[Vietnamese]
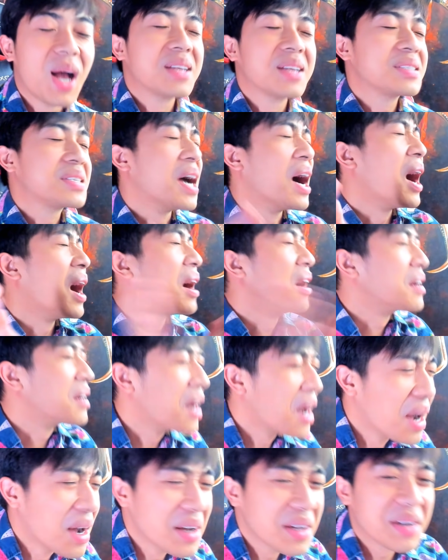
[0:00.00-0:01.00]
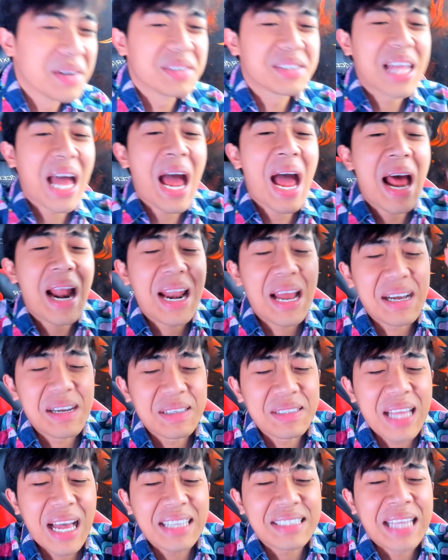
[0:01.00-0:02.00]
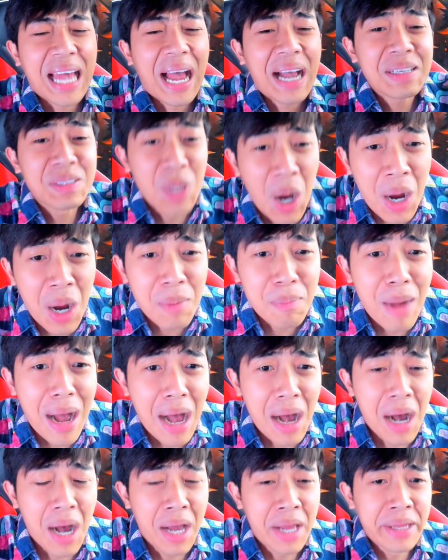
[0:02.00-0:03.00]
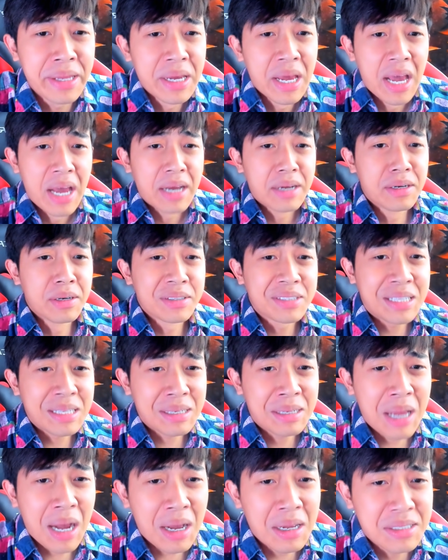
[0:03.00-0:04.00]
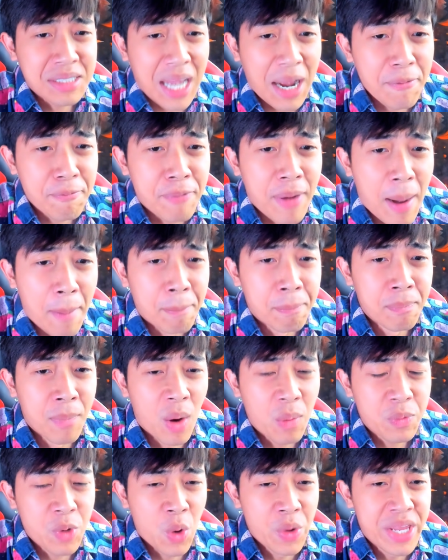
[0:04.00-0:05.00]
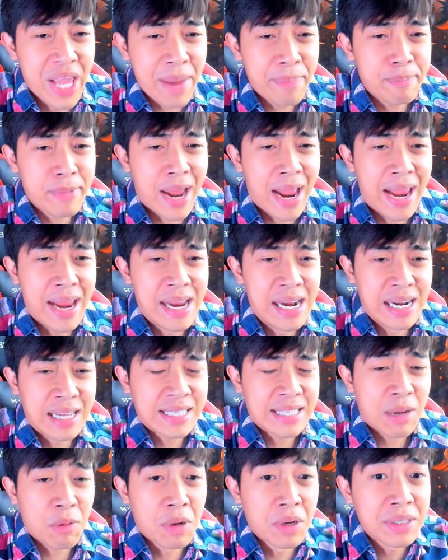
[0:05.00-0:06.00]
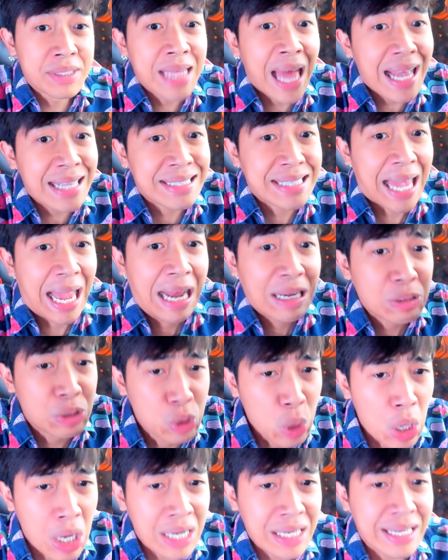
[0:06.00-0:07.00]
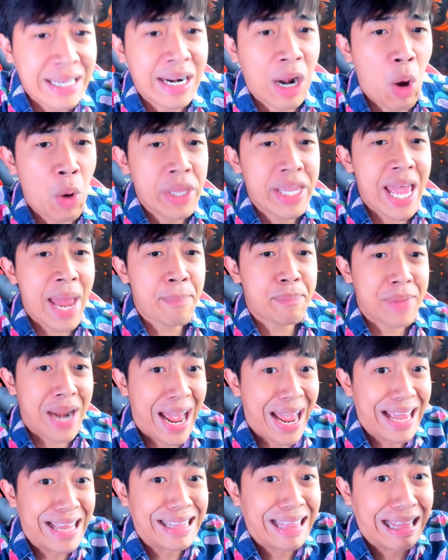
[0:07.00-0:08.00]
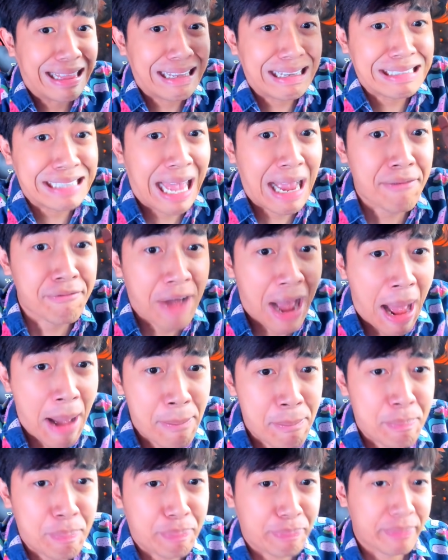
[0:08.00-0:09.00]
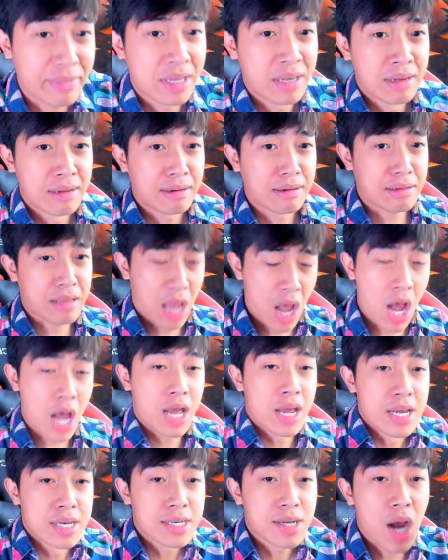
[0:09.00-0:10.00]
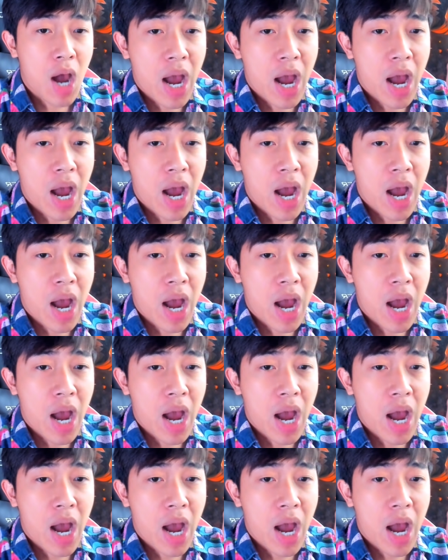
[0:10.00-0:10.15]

Trời ơi, người ta là người ta sản xuất bà ơi. Người ta cất sản phẩm một đôi dép này là sao người ta sản xuất cái đôi dép này thành cái sản phẩm. Được chưa? Rồi